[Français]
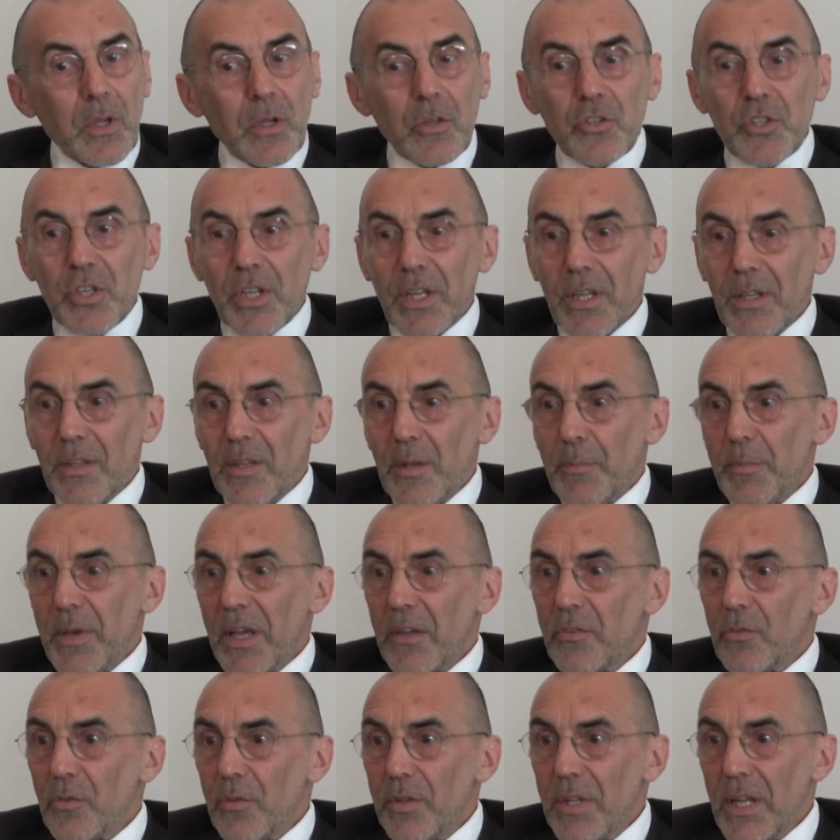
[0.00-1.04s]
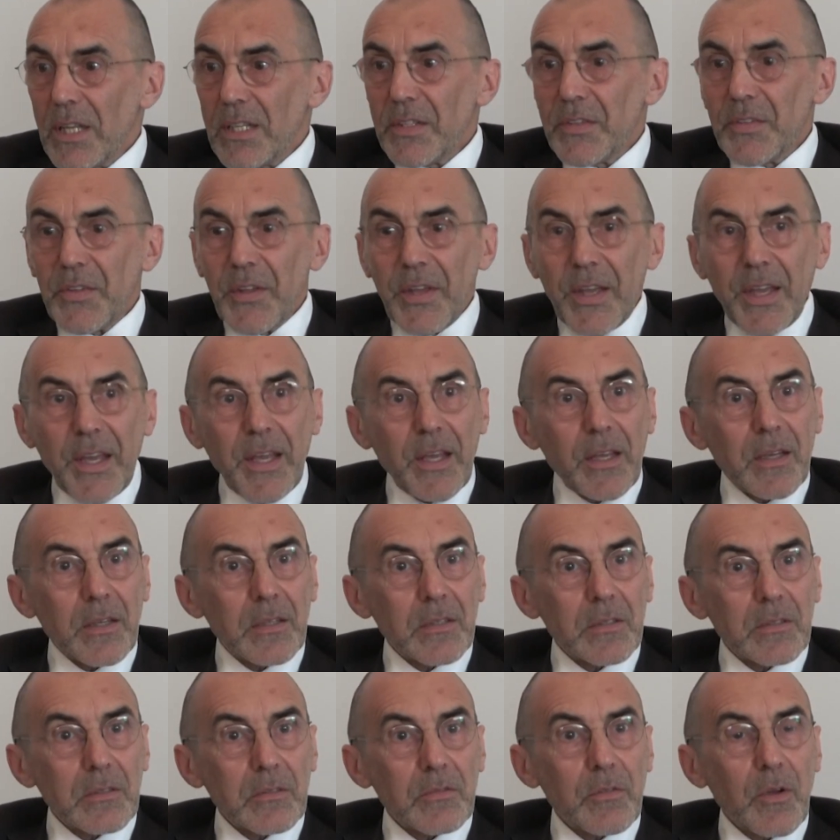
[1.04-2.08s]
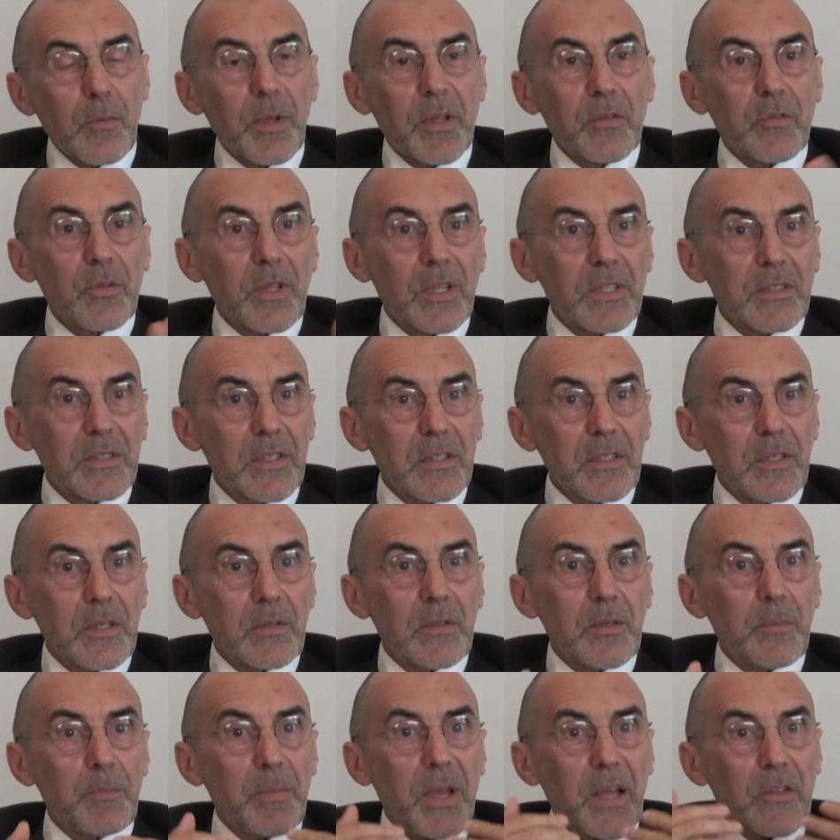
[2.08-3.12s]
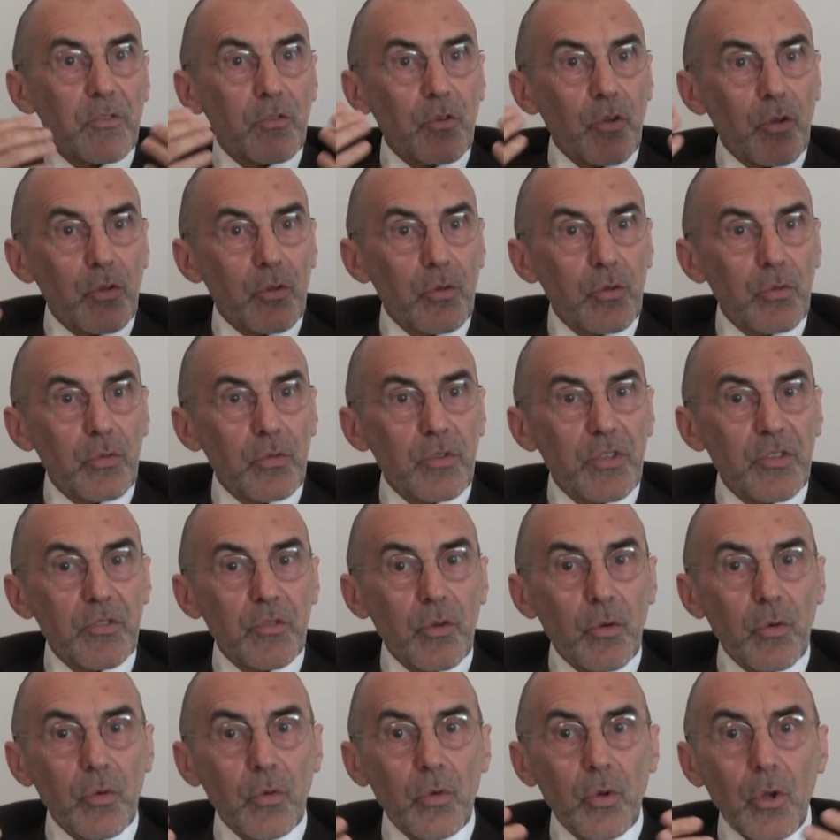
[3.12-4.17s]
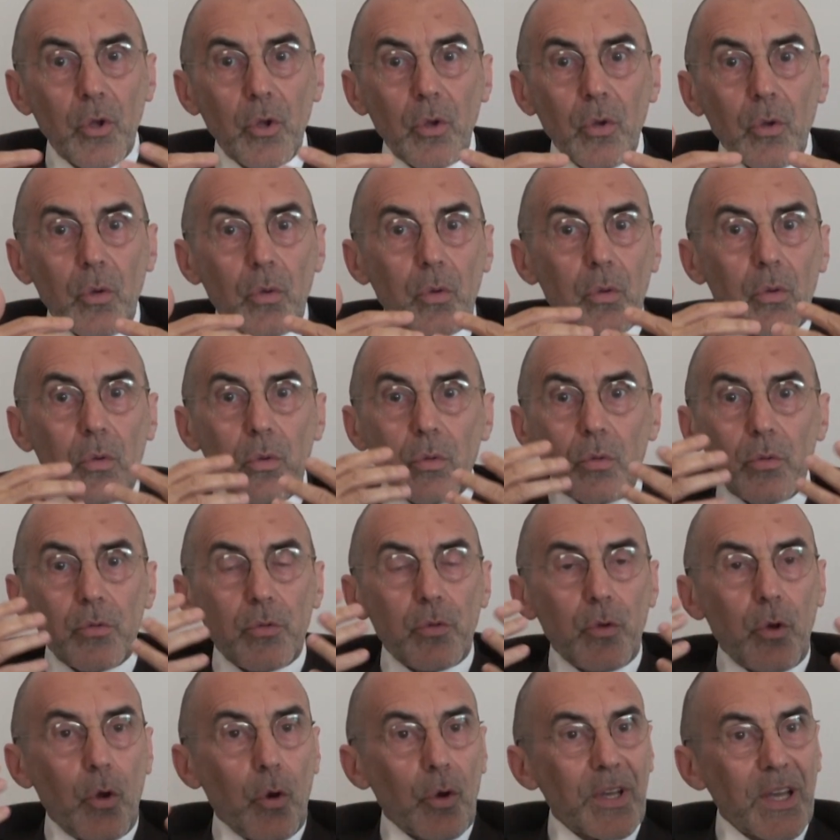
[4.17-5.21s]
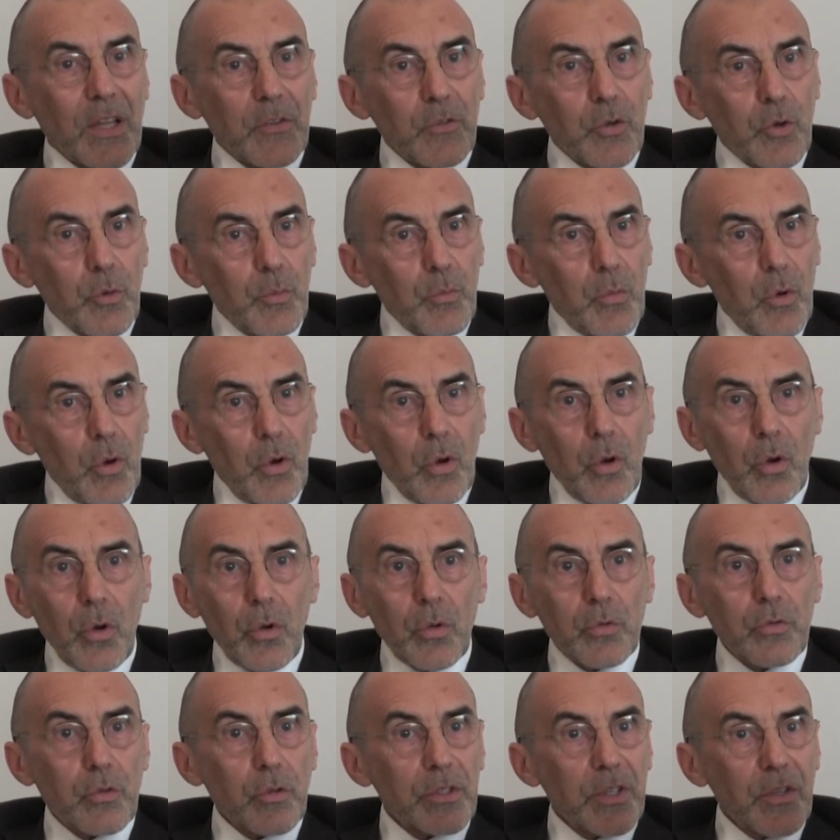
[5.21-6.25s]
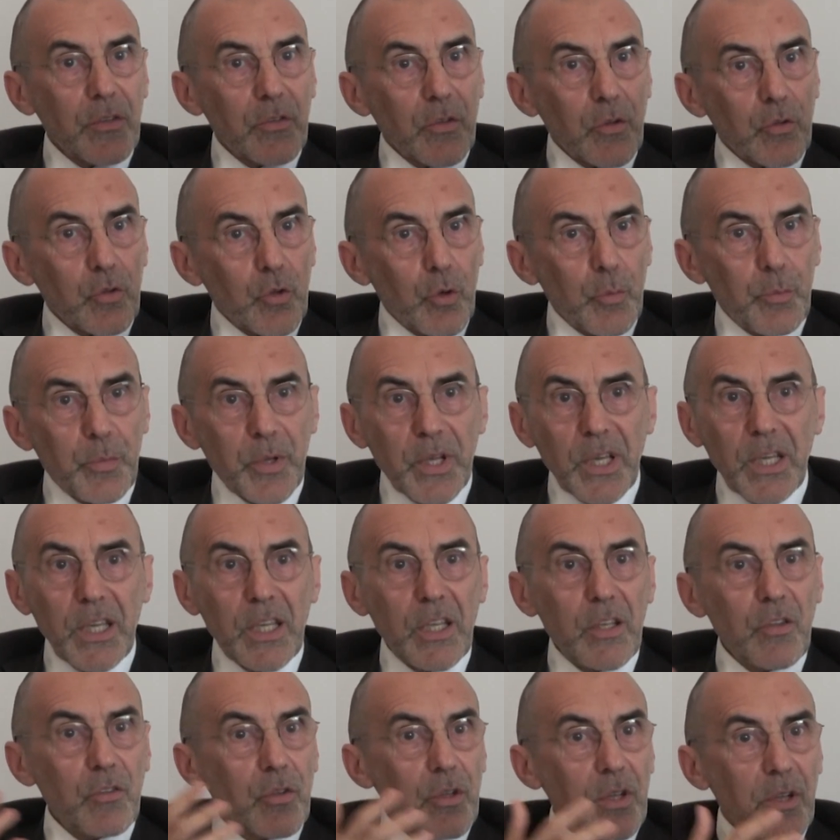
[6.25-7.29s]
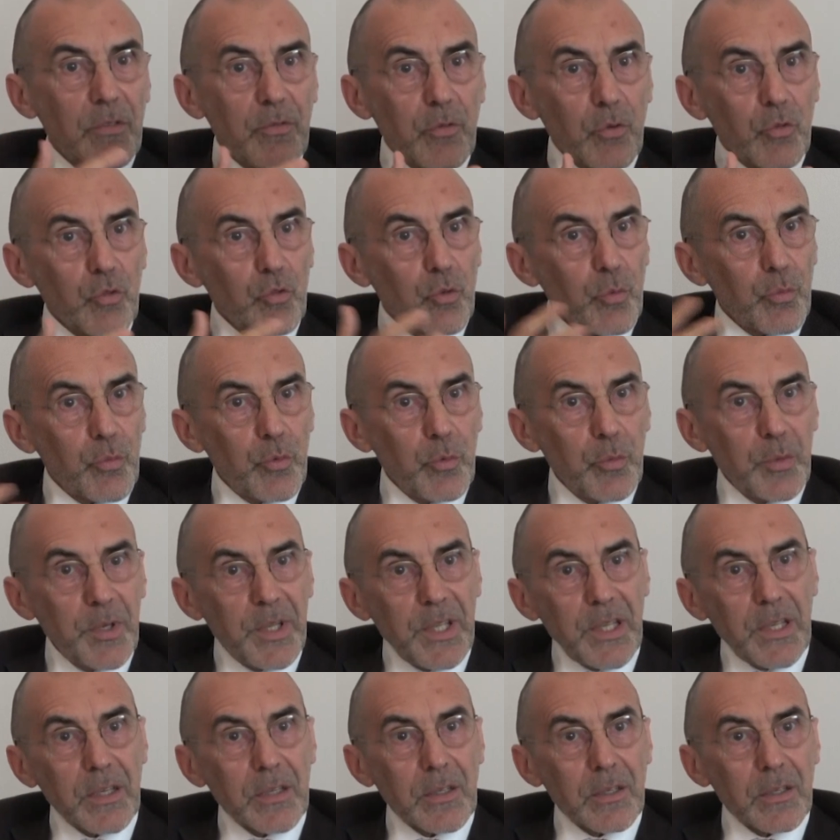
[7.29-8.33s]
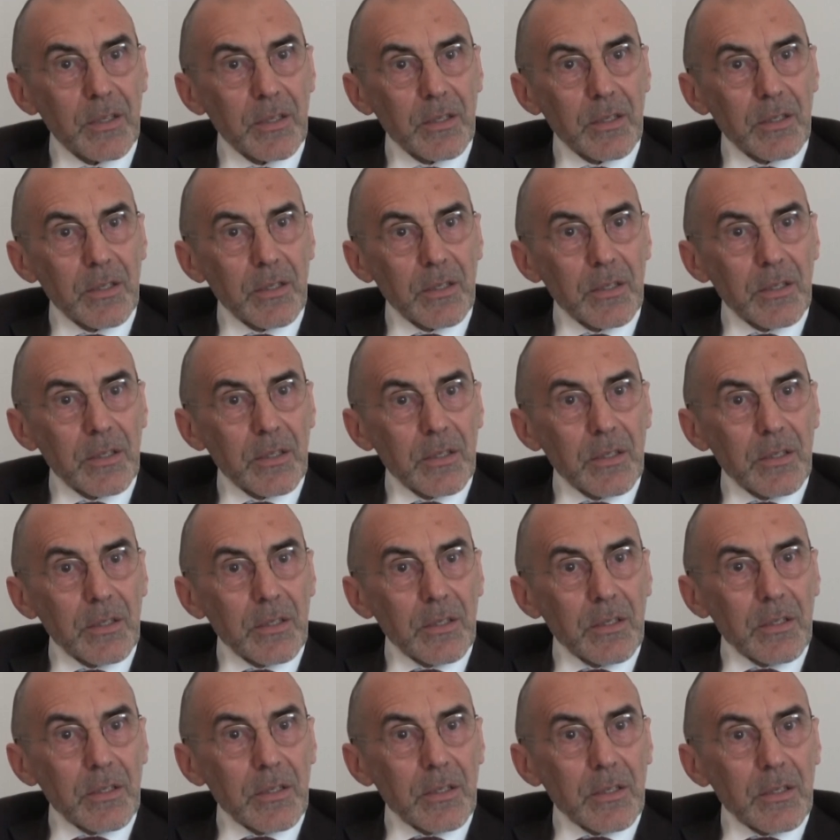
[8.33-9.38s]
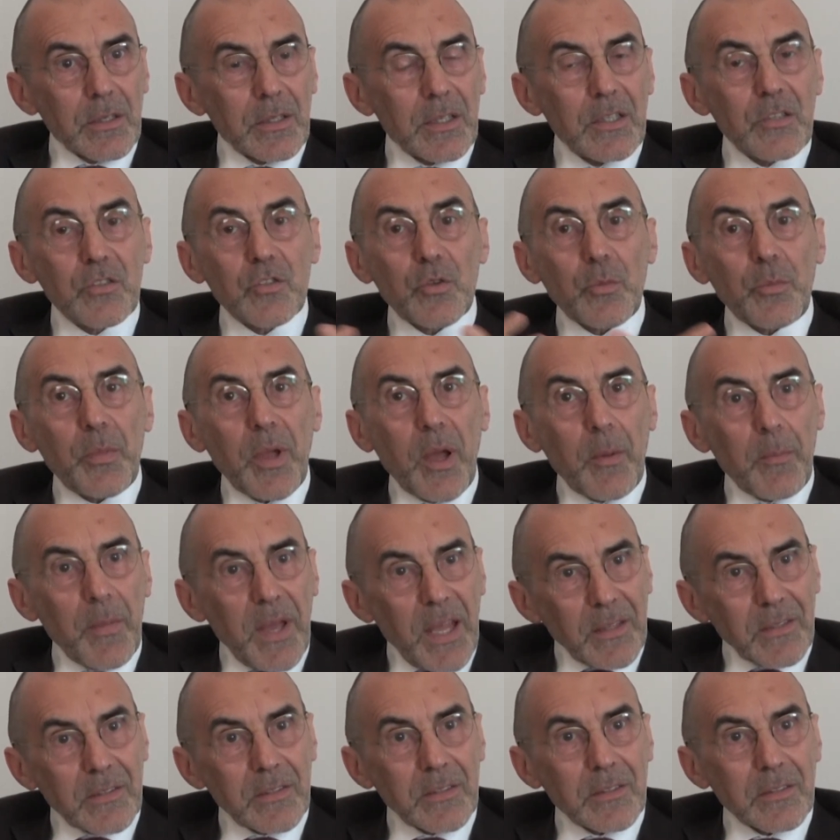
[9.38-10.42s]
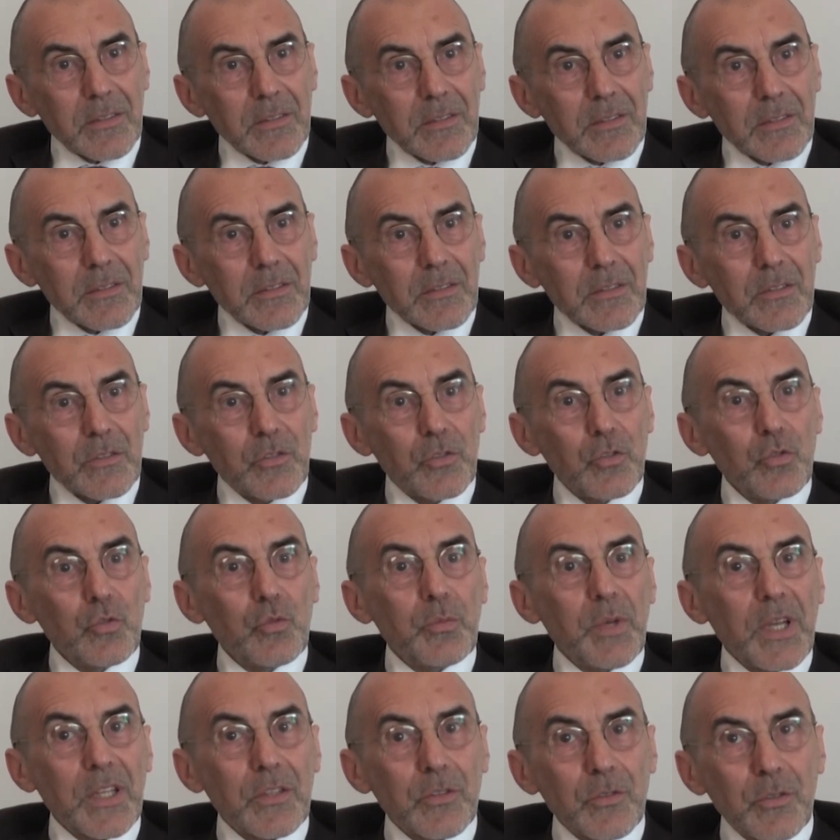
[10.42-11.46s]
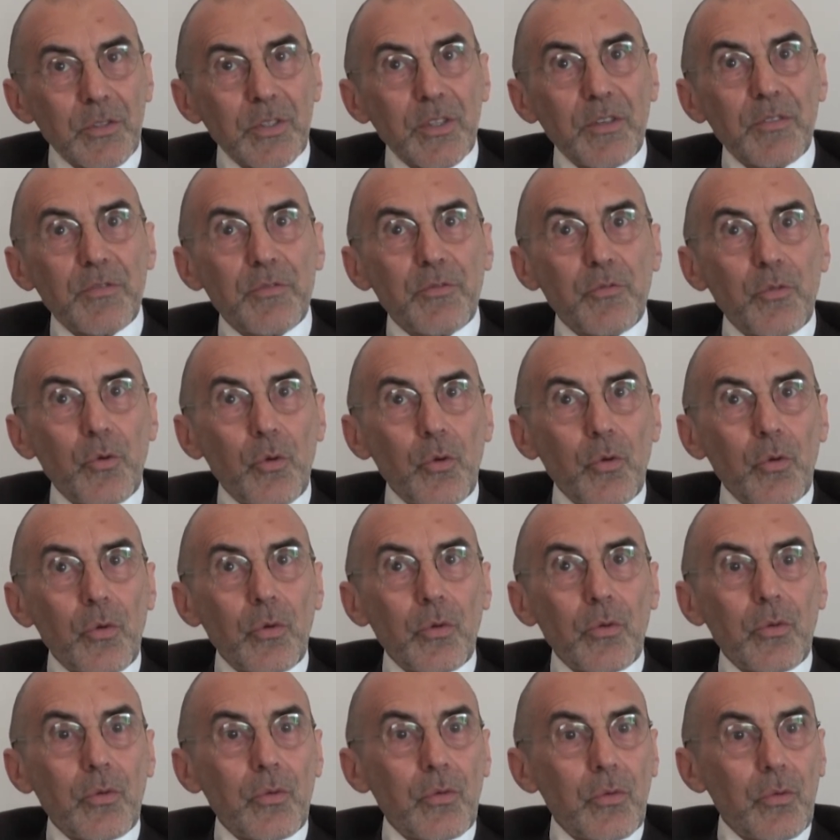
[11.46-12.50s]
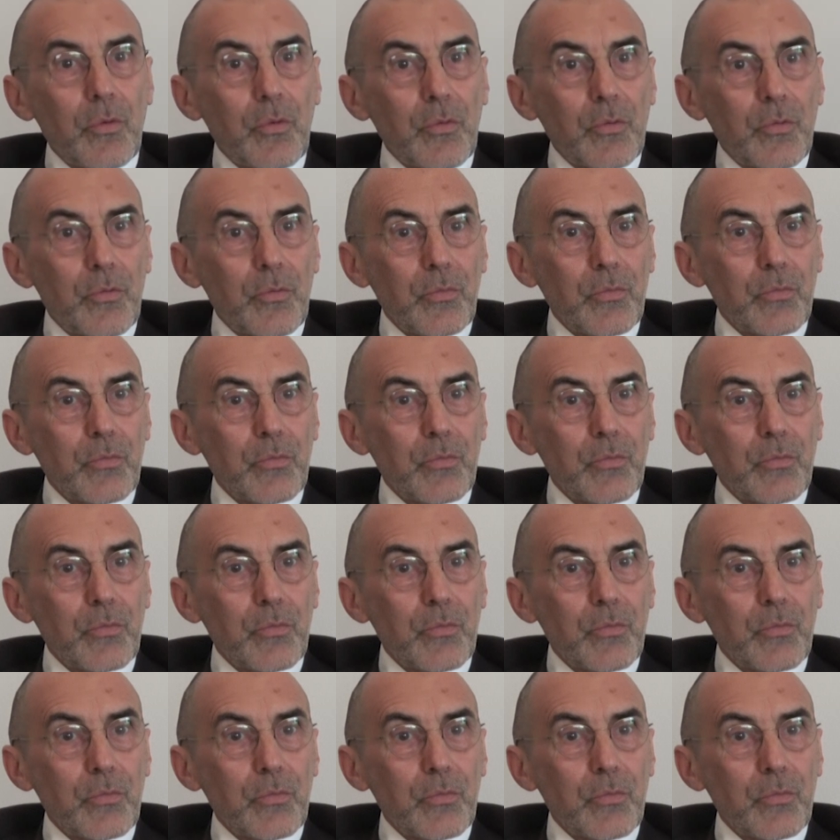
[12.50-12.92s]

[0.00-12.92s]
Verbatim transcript: J'ai des personnalités, enfin personnalités des personnes, disons, euh, de l'encadrement, dans des entreprises, dans la fonction publique, qui se permettent de nous mettre des faux, euh,